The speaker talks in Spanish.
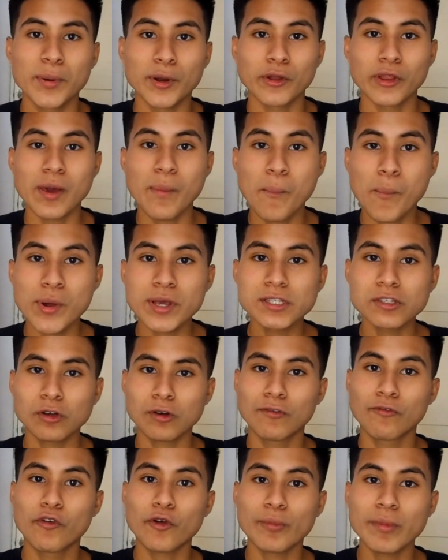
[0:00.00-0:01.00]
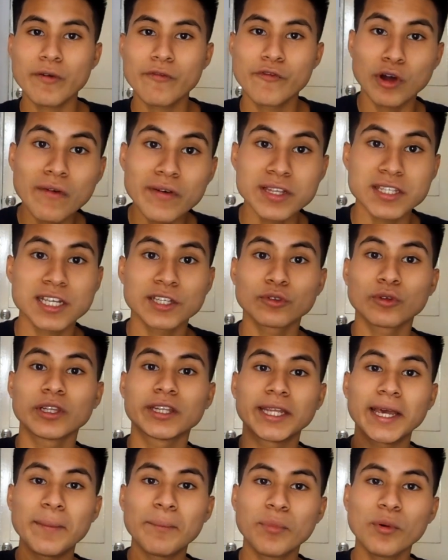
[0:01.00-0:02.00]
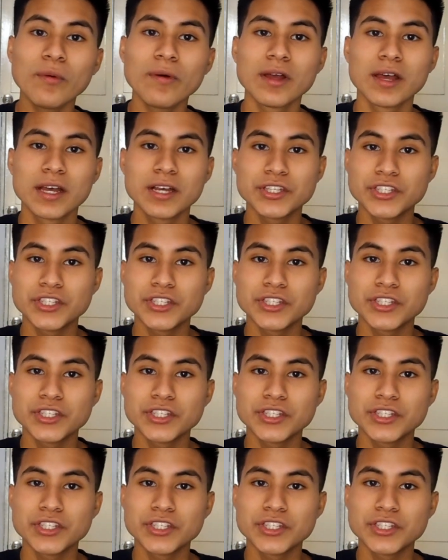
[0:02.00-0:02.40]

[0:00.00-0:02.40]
Pero después conforme fue avanzando el tiempo,